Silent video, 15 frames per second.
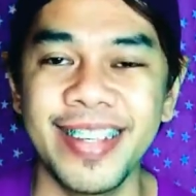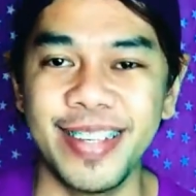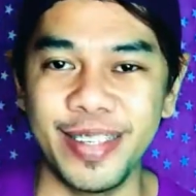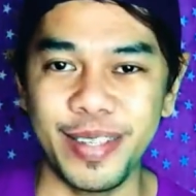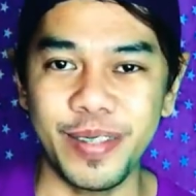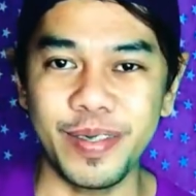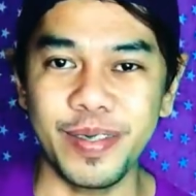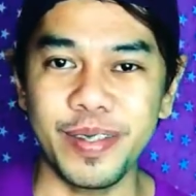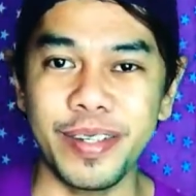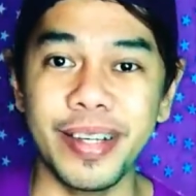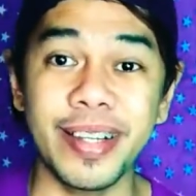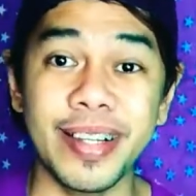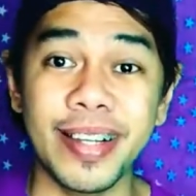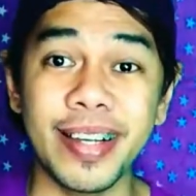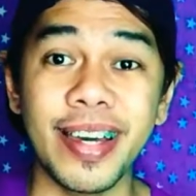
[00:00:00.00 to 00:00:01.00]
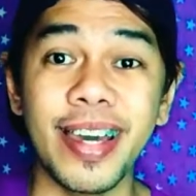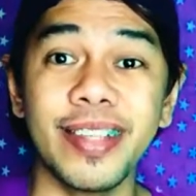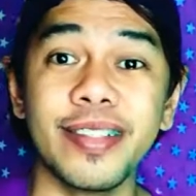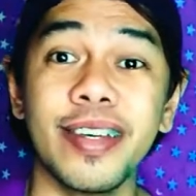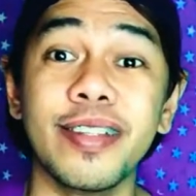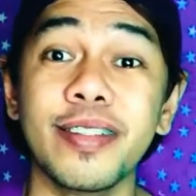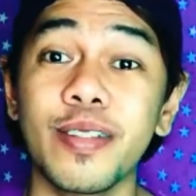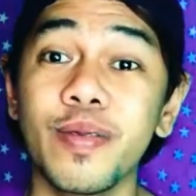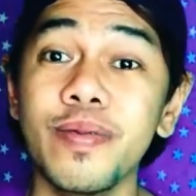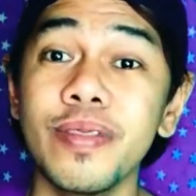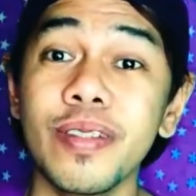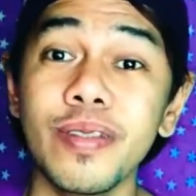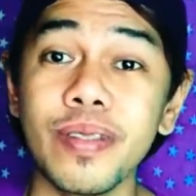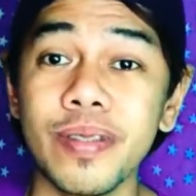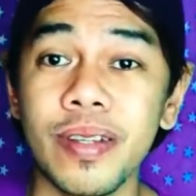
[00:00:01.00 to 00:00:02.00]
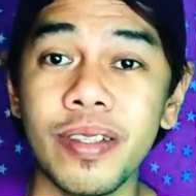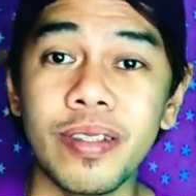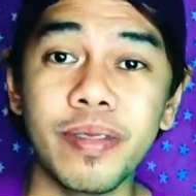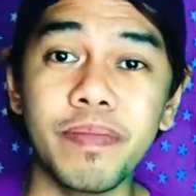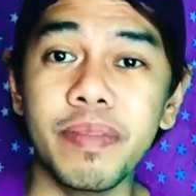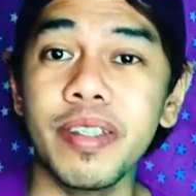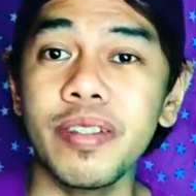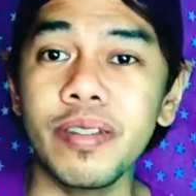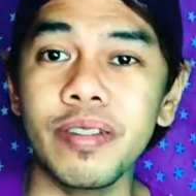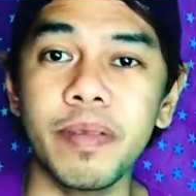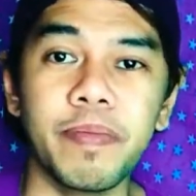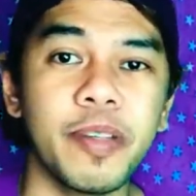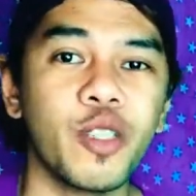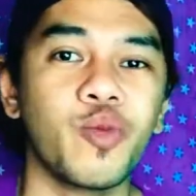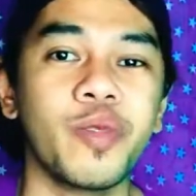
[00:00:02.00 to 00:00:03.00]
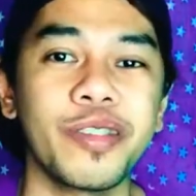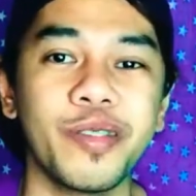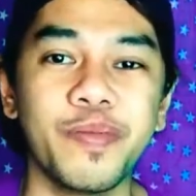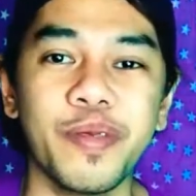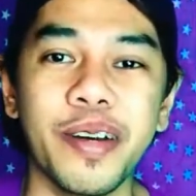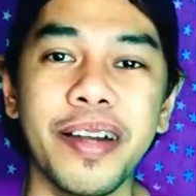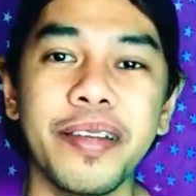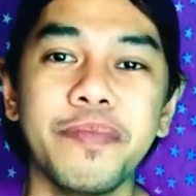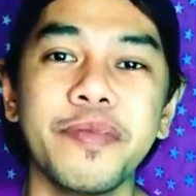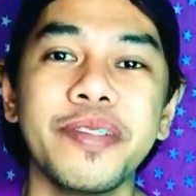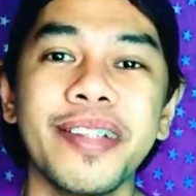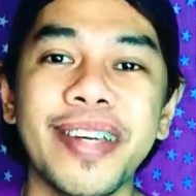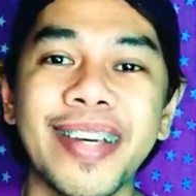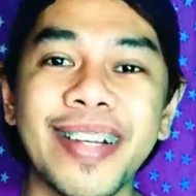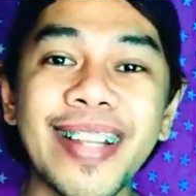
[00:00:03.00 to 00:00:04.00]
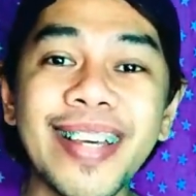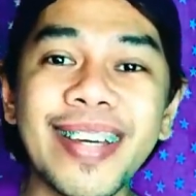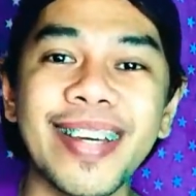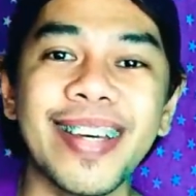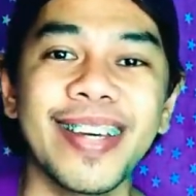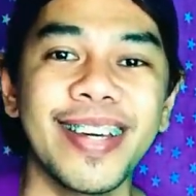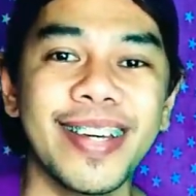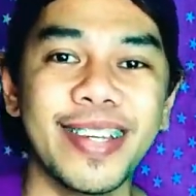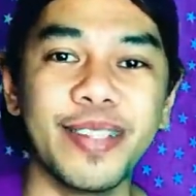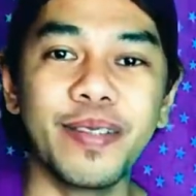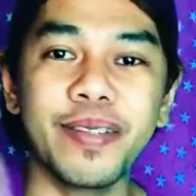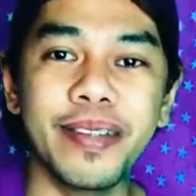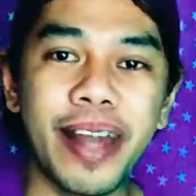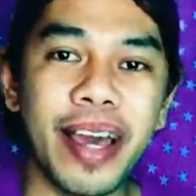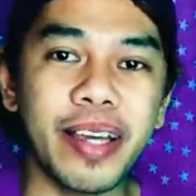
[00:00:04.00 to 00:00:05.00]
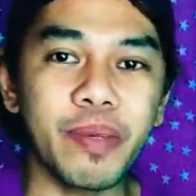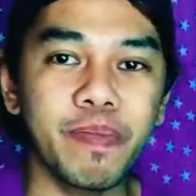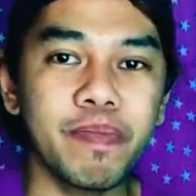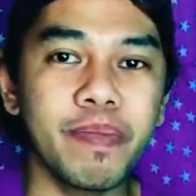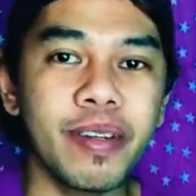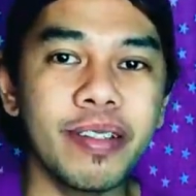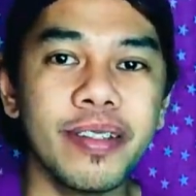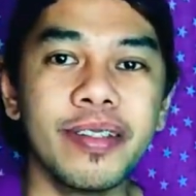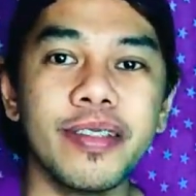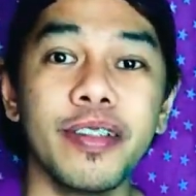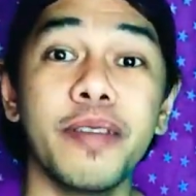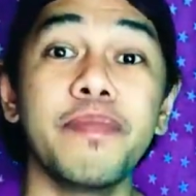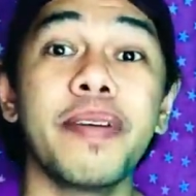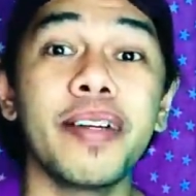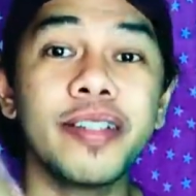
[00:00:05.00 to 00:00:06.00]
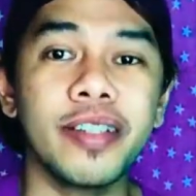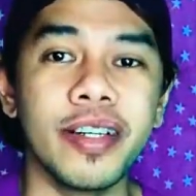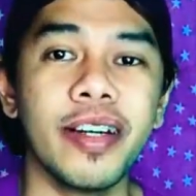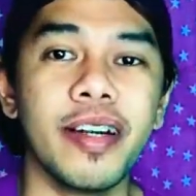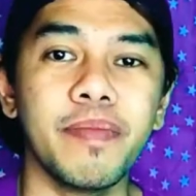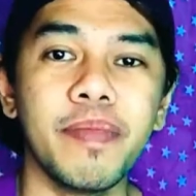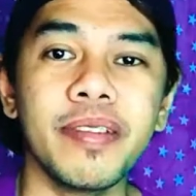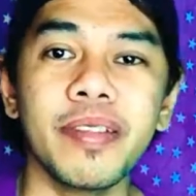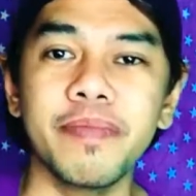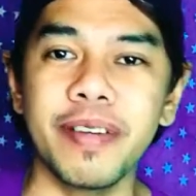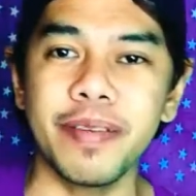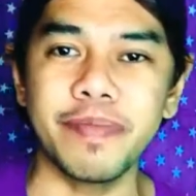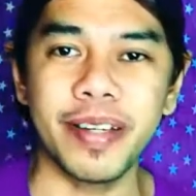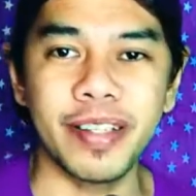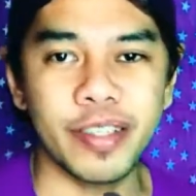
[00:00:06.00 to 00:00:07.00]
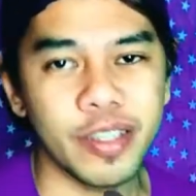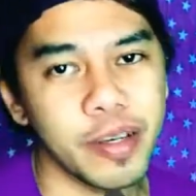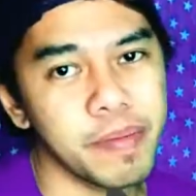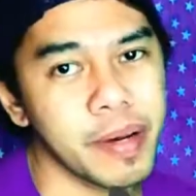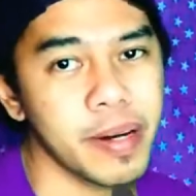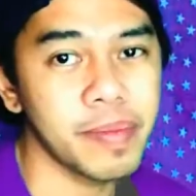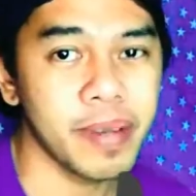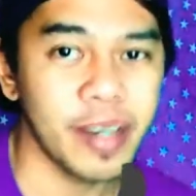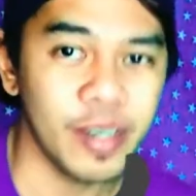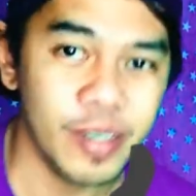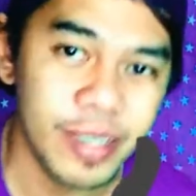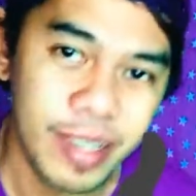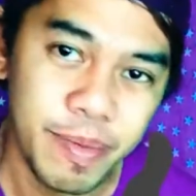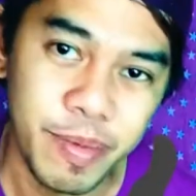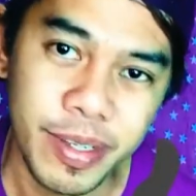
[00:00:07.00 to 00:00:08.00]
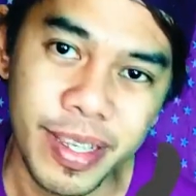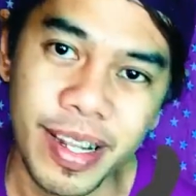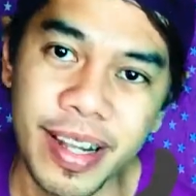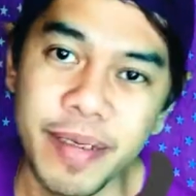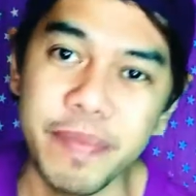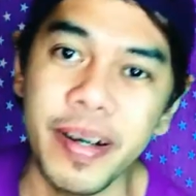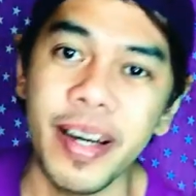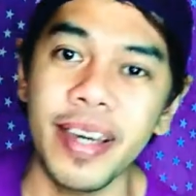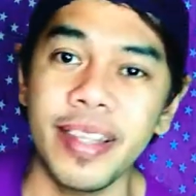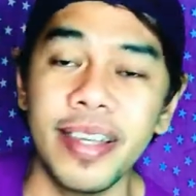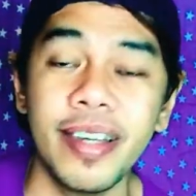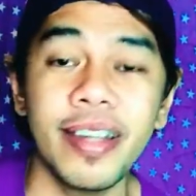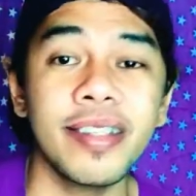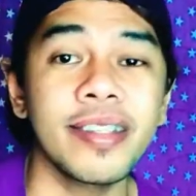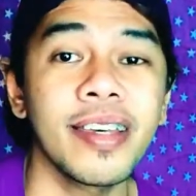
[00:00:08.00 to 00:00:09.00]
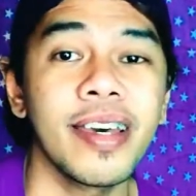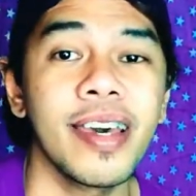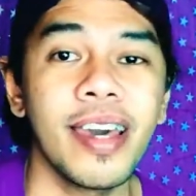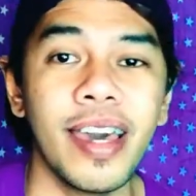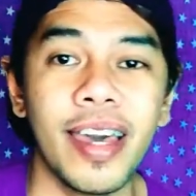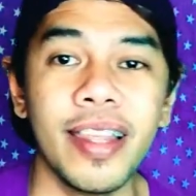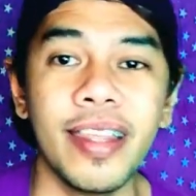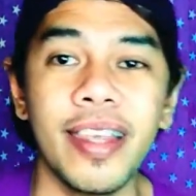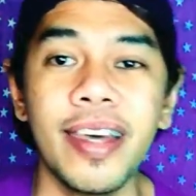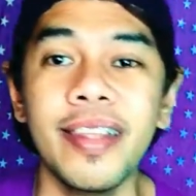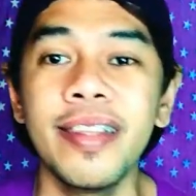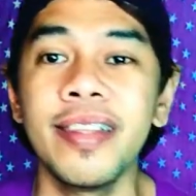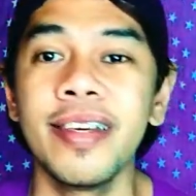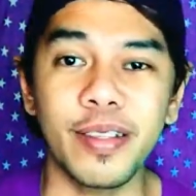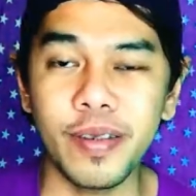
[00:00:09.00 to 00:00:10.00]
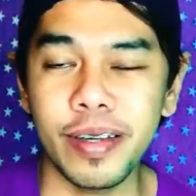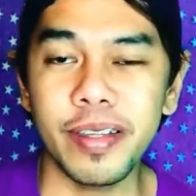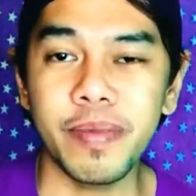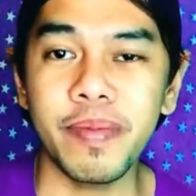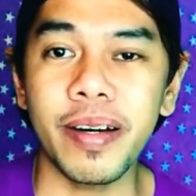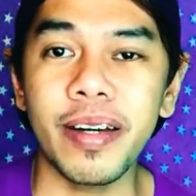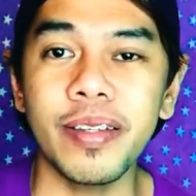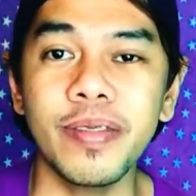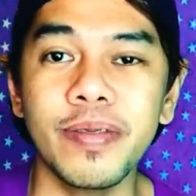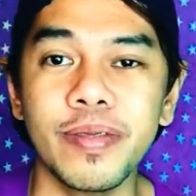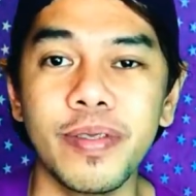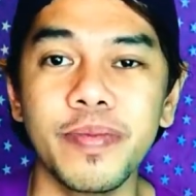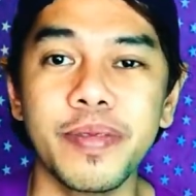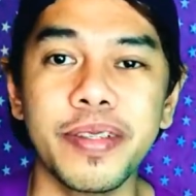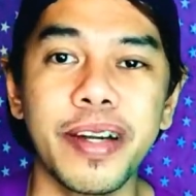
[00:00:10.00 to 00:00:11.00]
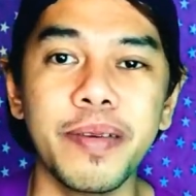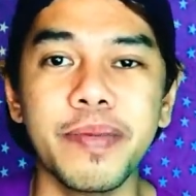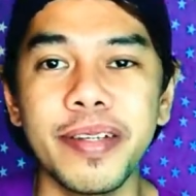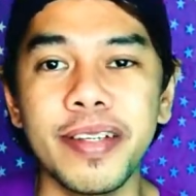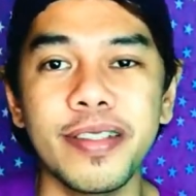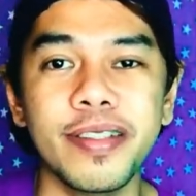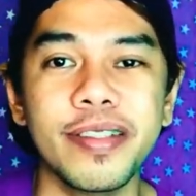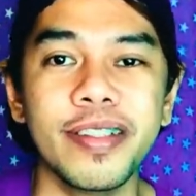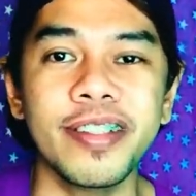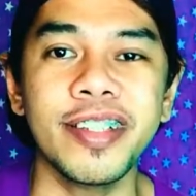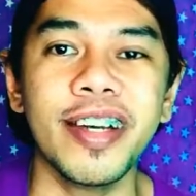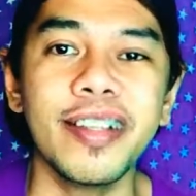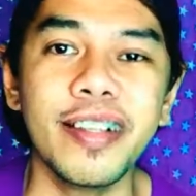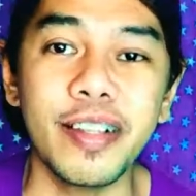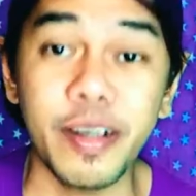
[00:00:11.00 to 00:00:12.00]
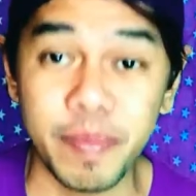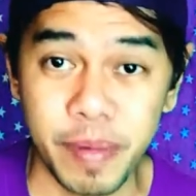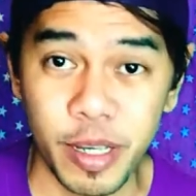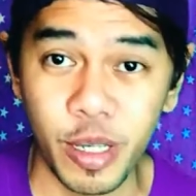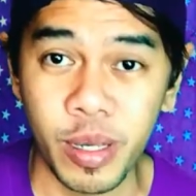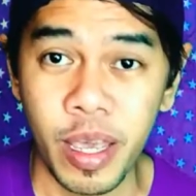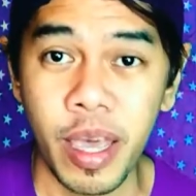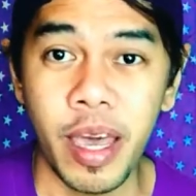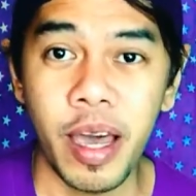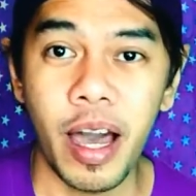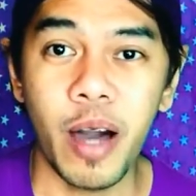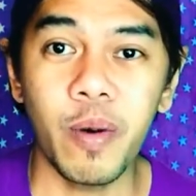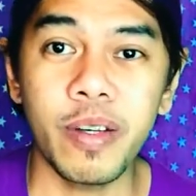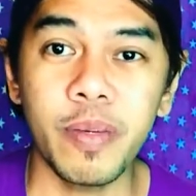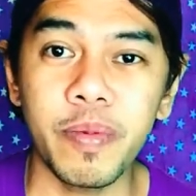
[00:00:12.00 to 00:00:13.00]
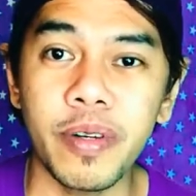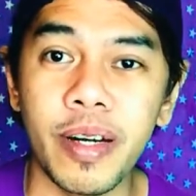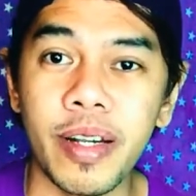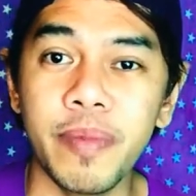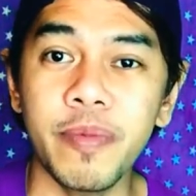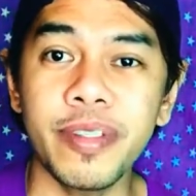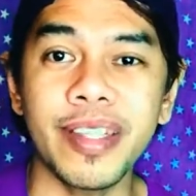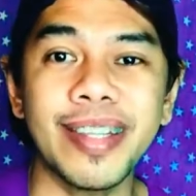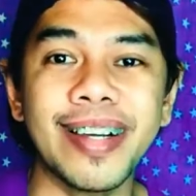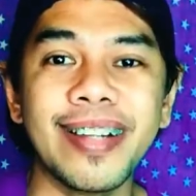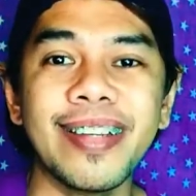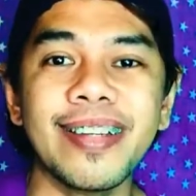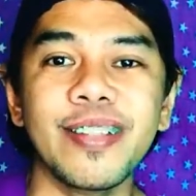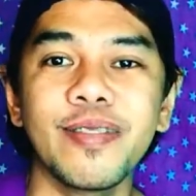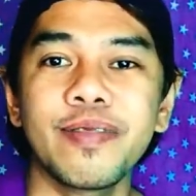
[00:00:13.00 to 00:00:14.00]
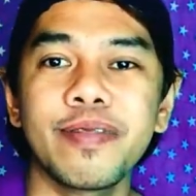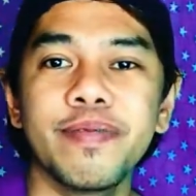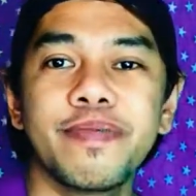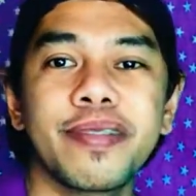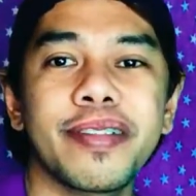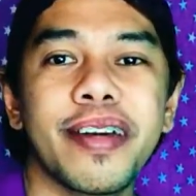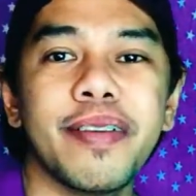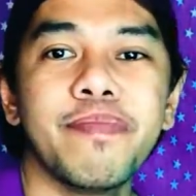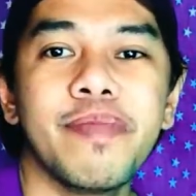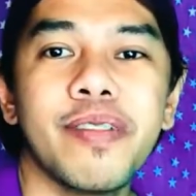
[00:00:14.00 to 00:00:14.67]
So, yun na guys. At kung nagustuhan nyo itong video ko, please huwag nyo pong kalimutan i-click yung like button or pakishare lang po sa mga friends niyo para magkaroon din po sila ng mga ideas. And then, kung hindi pa kayo subscriber dito sa channel ko, please, uh, huwag niyo po kalimutan i-click yung subscribe